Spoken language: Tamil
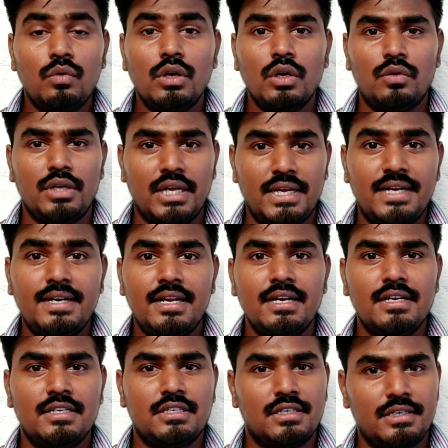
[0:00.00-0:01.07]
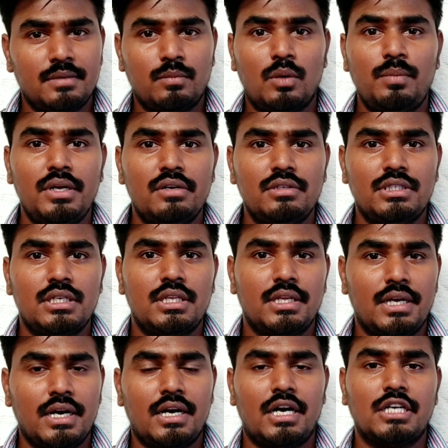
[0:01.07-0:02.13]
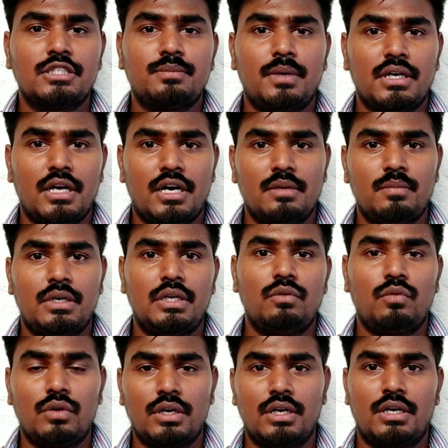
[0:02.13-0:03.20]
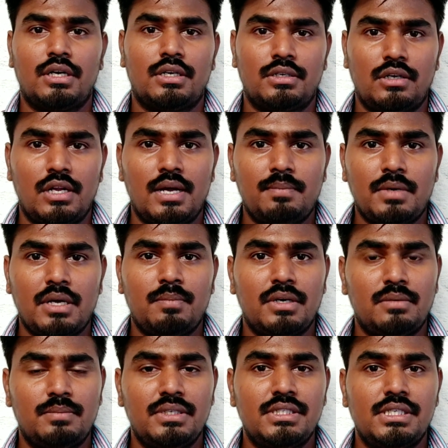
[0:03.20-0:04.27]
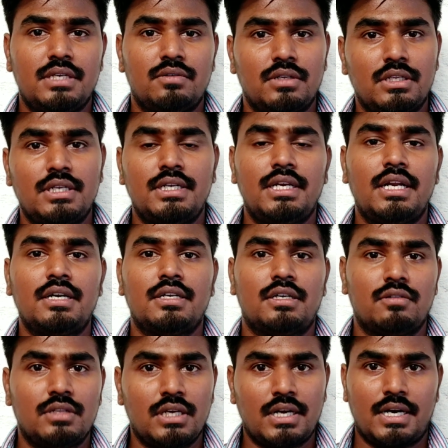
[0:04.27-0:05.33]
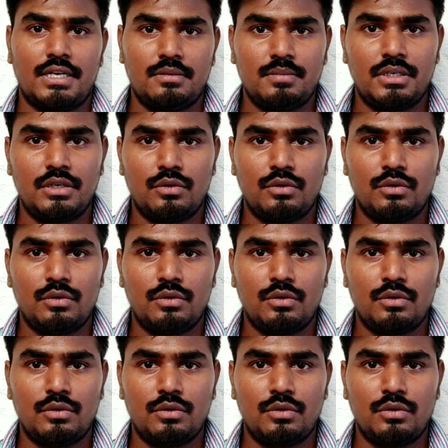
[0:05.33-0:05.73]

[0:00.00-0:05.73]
உங்களுடைய இன்டர்நெட் நீங்கள் மொபைல் வச்சுருந்தீங்கன்னா ஹாட்ஸ்பாட் ஆன் பண்ணி உங்கள் லேப்டாப் அண்ட் பிசியில் வந்து இன்டர்நெட்டை வந்து கனெக்ட்